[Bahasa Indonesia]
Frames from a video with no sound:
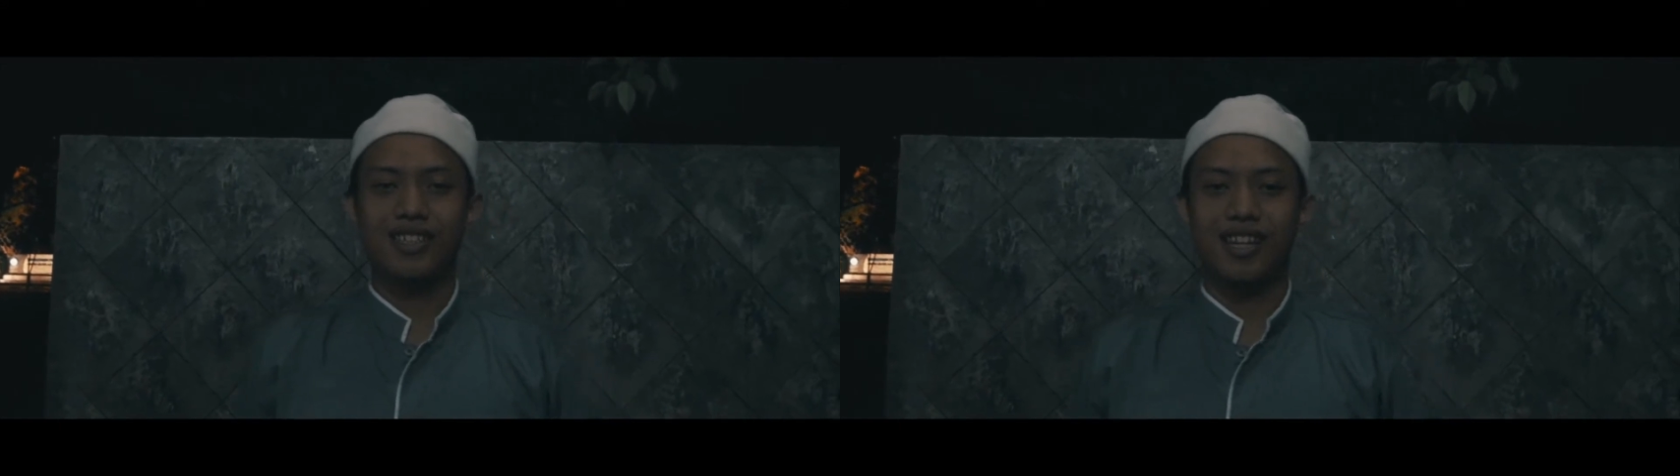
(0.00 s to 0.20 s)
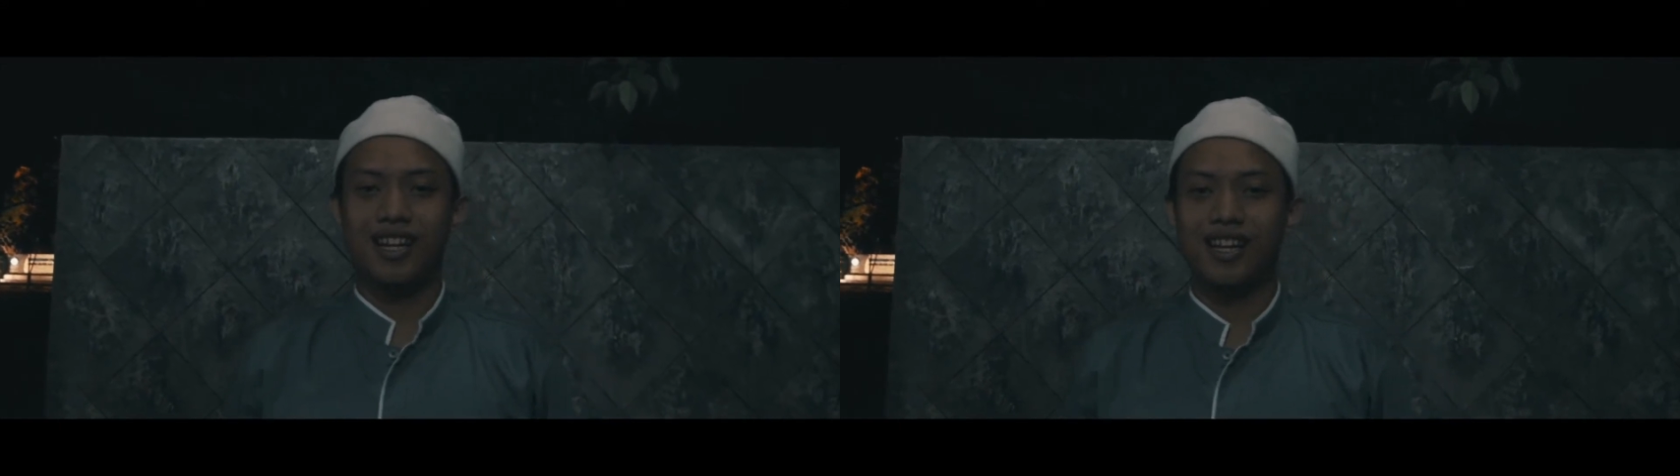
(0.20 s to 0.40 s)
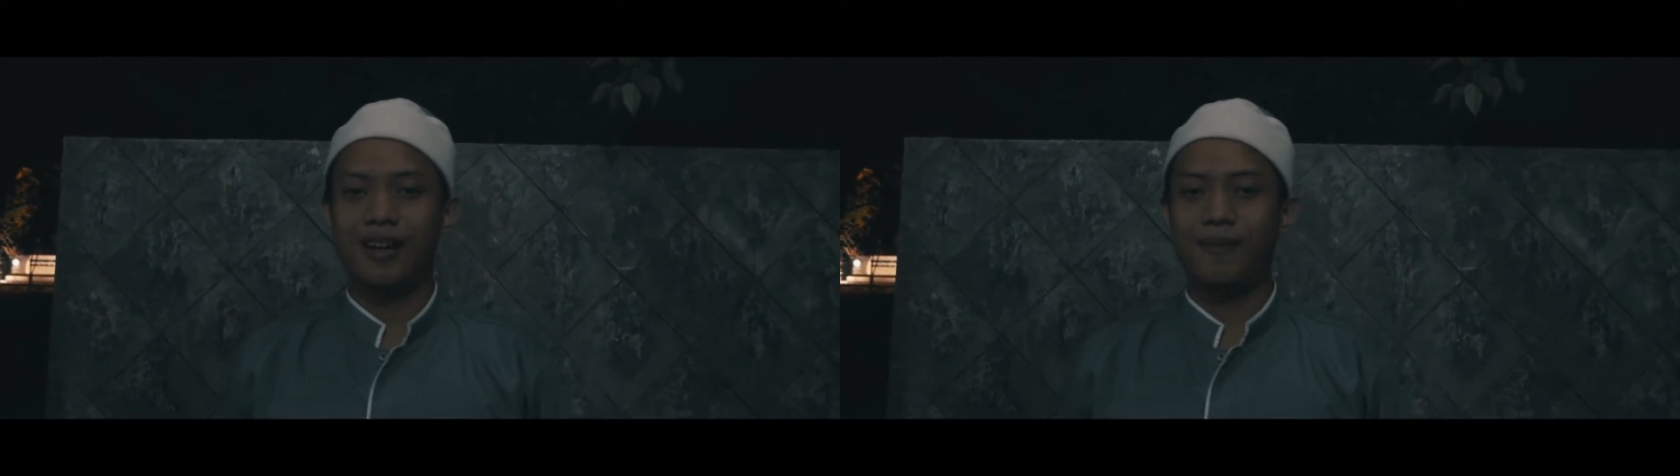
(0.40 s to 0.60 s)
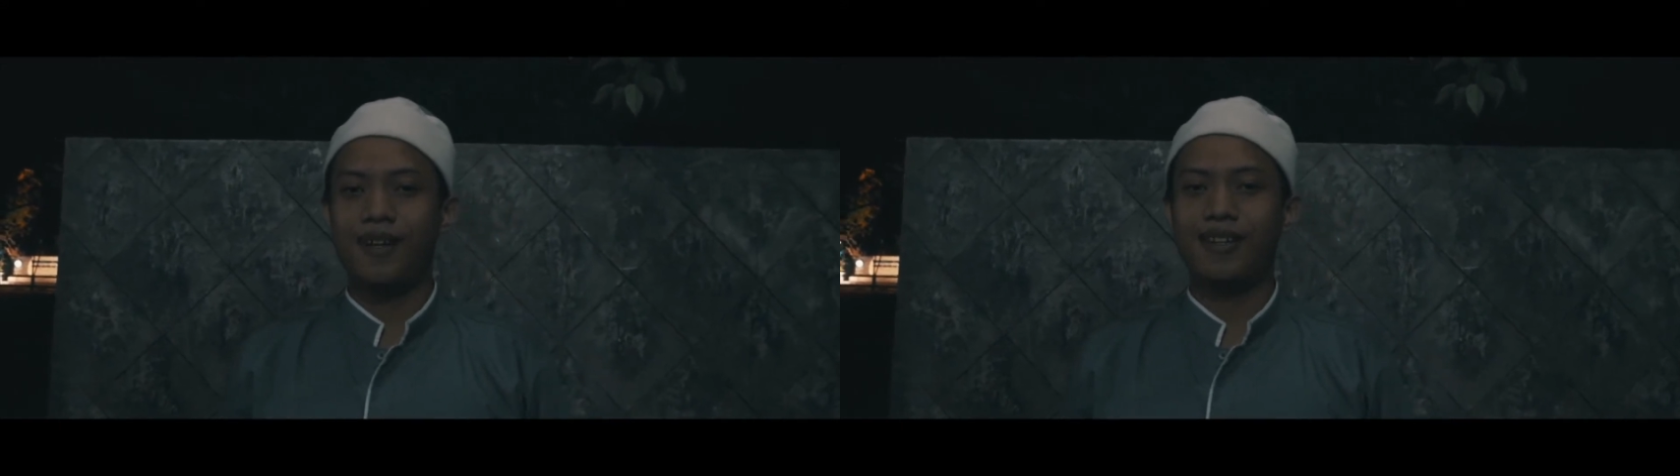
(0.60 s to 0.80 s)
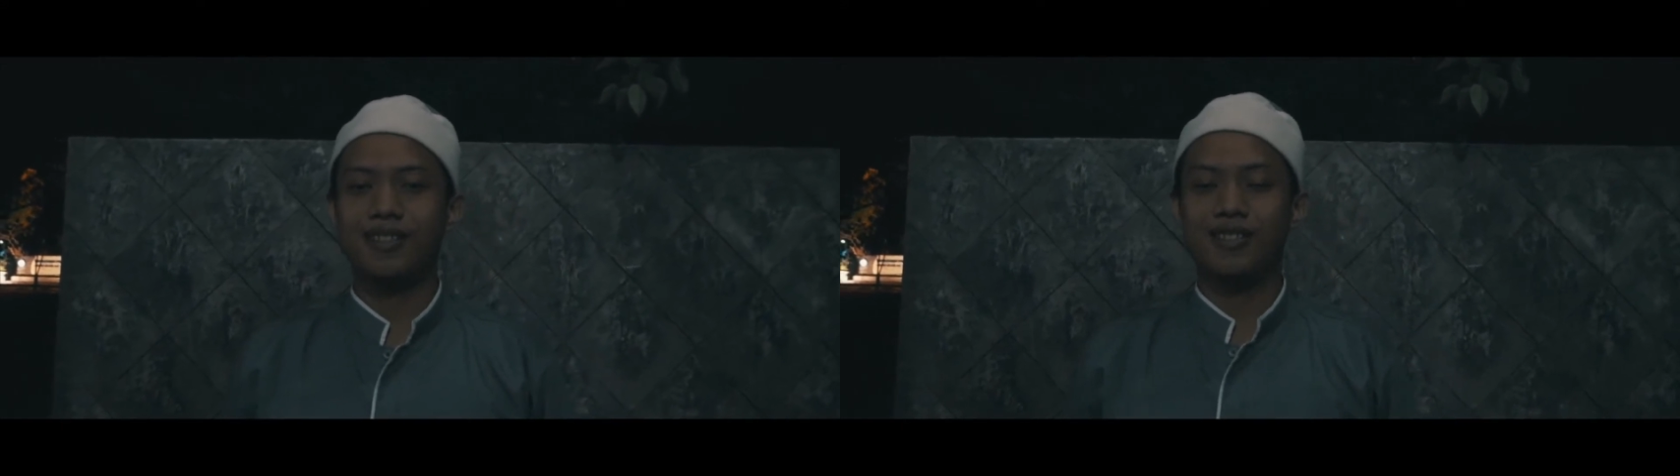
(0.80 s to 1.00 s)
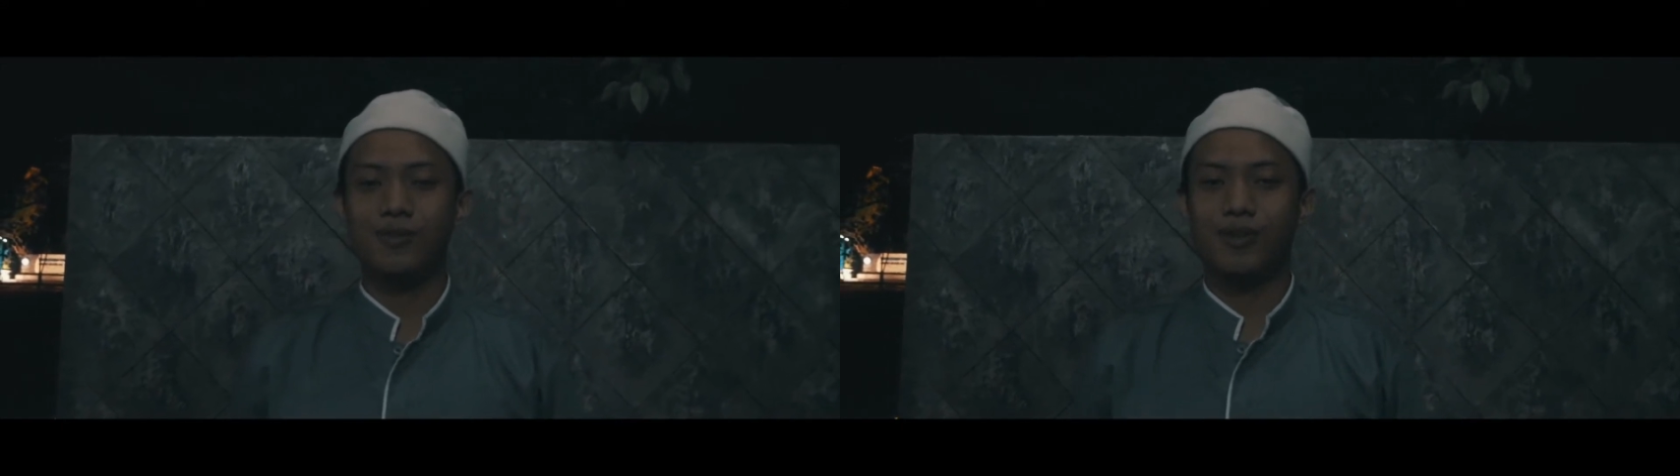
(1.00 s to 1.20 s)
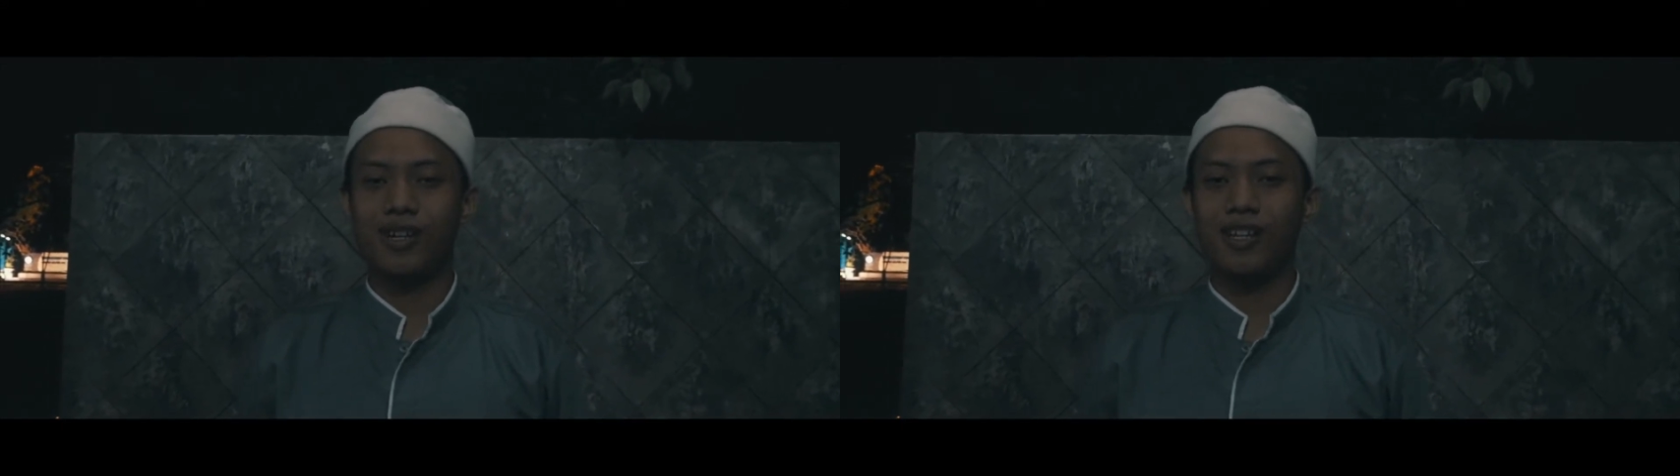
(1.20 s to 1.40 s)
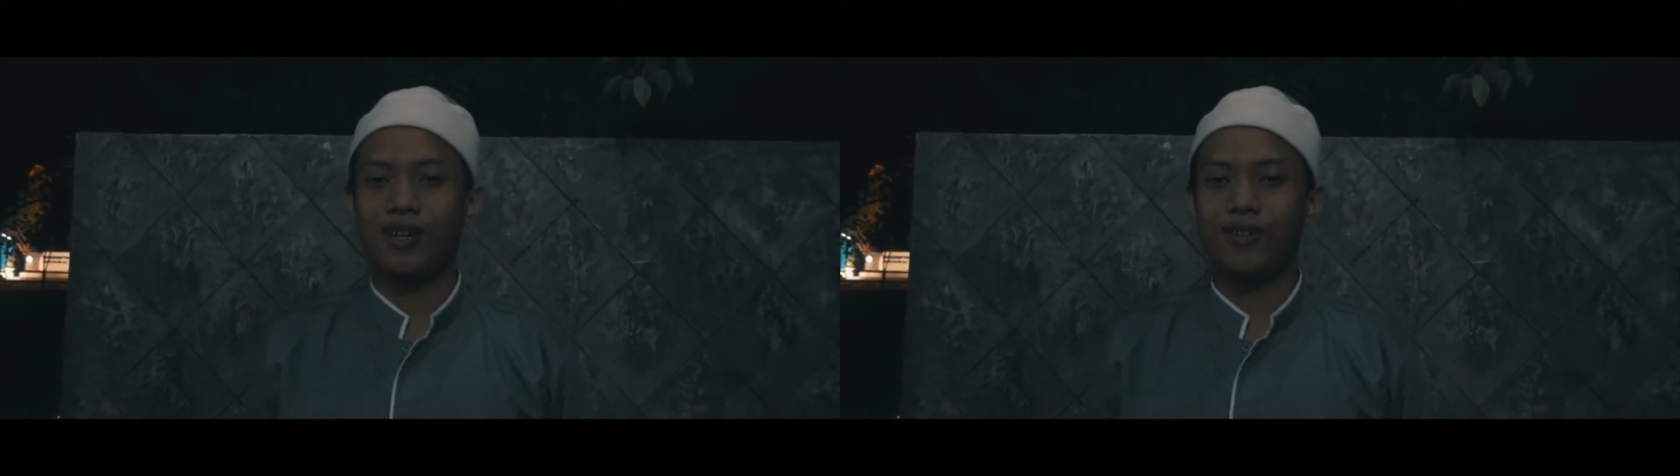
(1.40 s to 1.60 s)
Dengan harapan
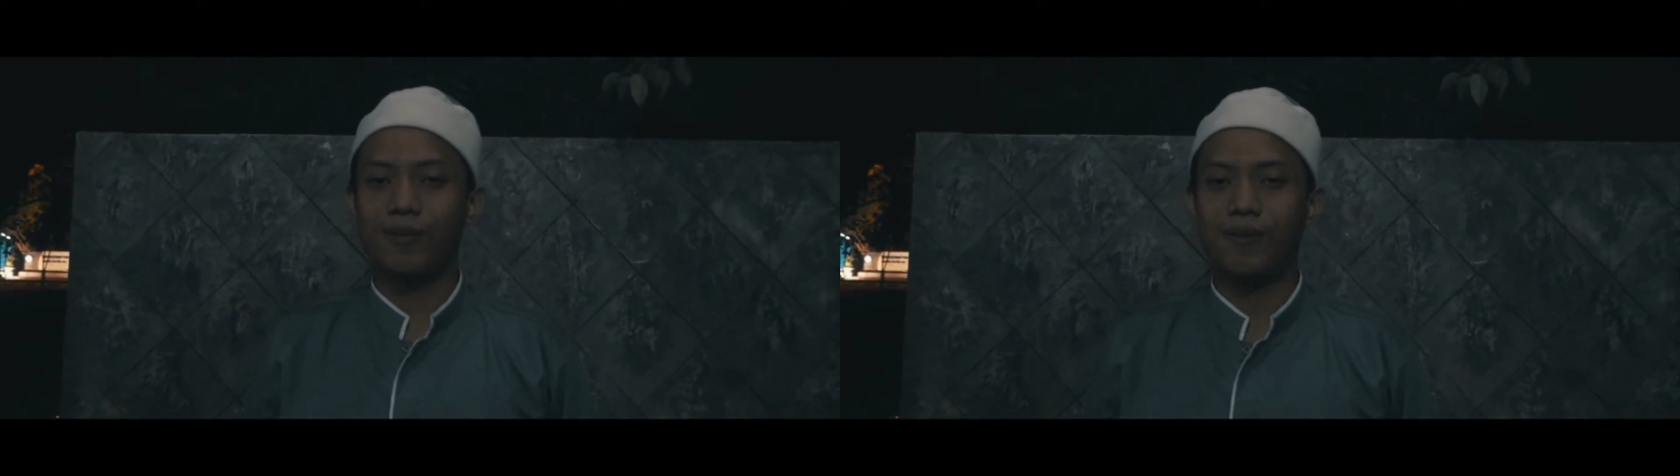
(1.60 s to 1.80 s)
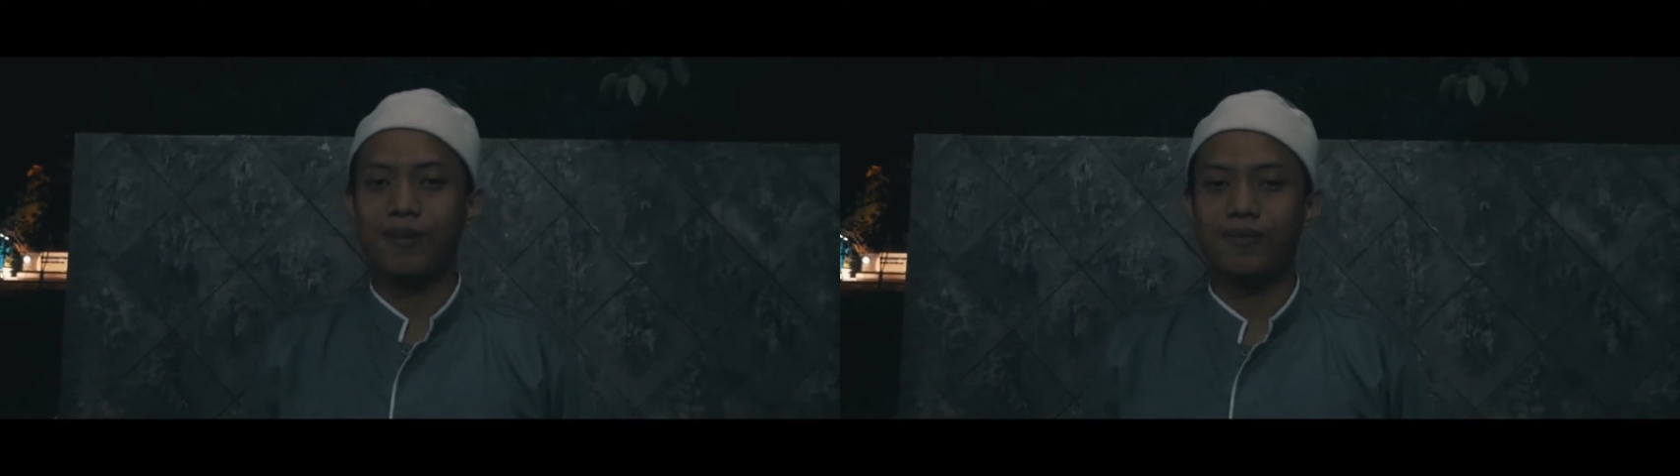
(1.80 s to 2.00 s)
semoga tahun depan